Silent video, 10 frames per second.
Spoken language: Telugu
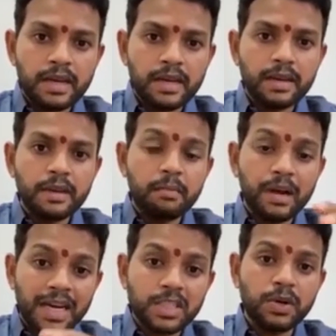మరి అలాగే
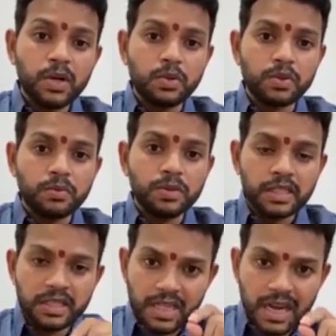ప్లాస్మా
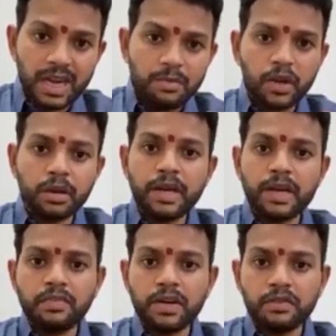కోసం ఇది చాలా
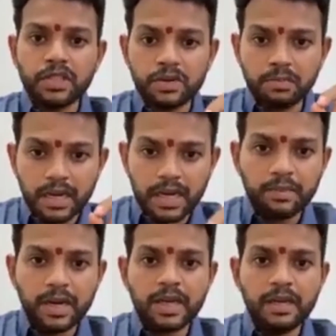ముఖ్యమైనటువంటి
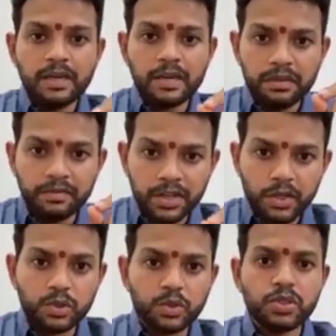విషయం మళ్ళీ మళ్ళీ
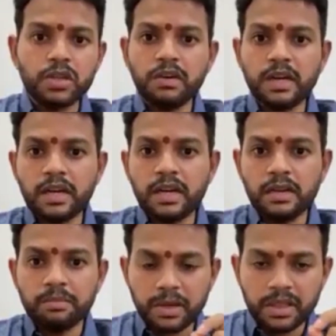ఈ వీడియో చూస్తున్న
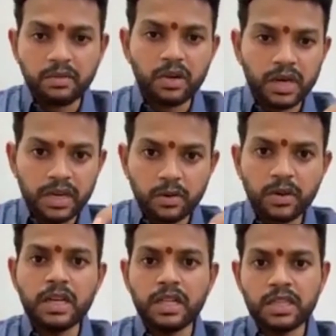వారికి కానీ ప్రతి
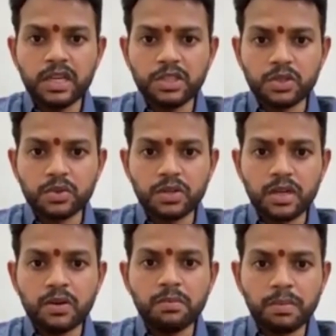ఒక్కరికి కూడా నేను
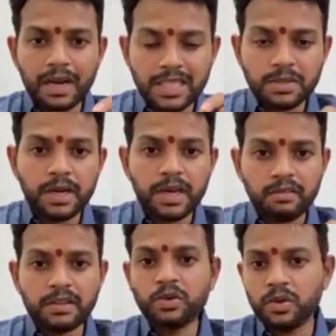తెలియజేసుకుంటున్నాను
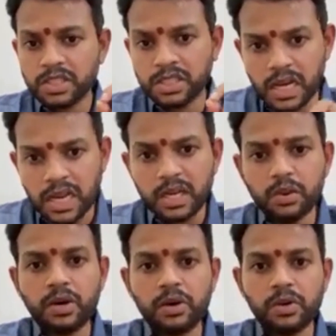ప్లాస్మా రిక్వెస్ట్ కూడా
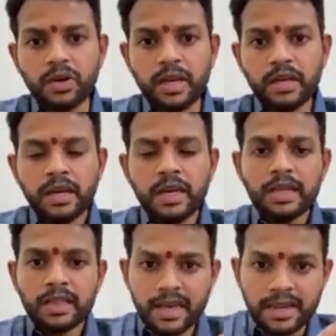చాలా ఎక్కువగా
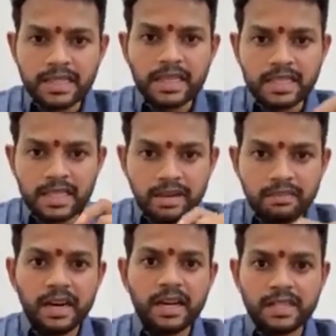ఉంటున్నాయి
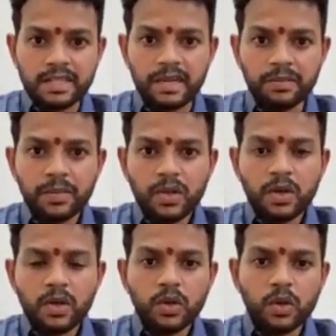దయచేసి ఎవరైనా సరే
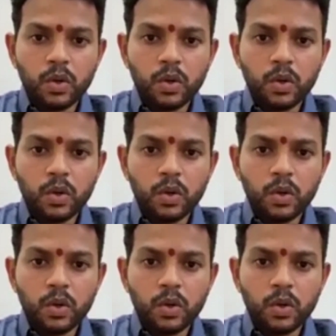